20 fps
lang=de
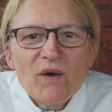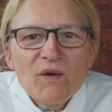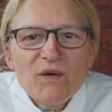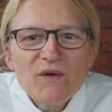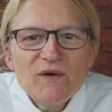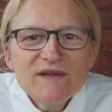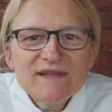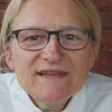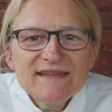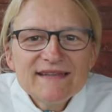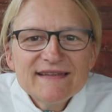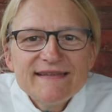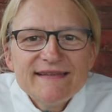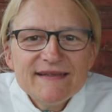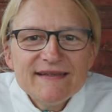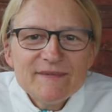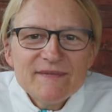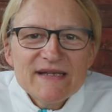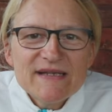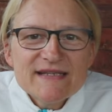und
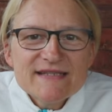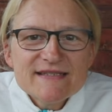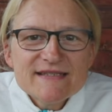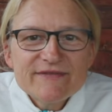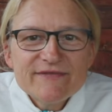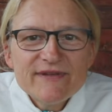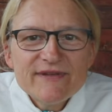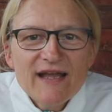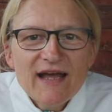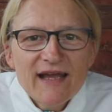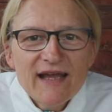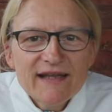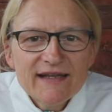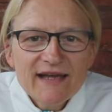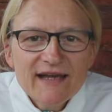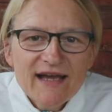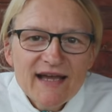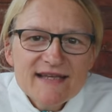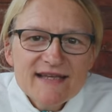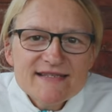demnächst wieder
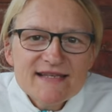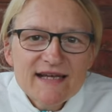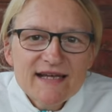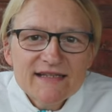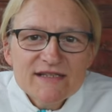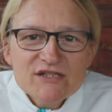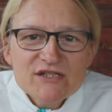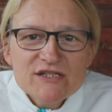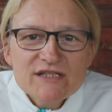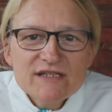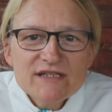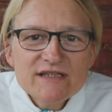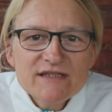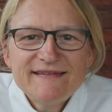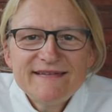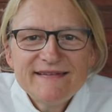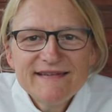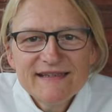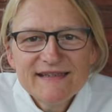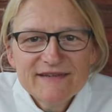eine Reise ansteht,
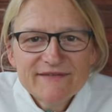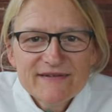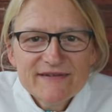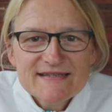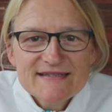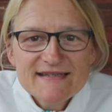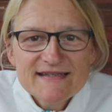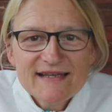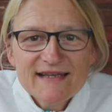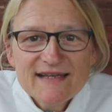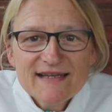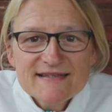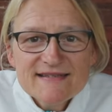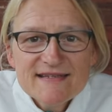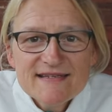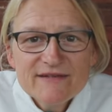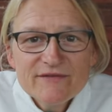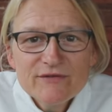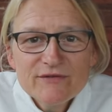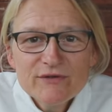die etwas länger
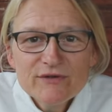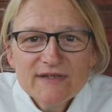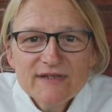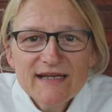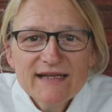sein wird.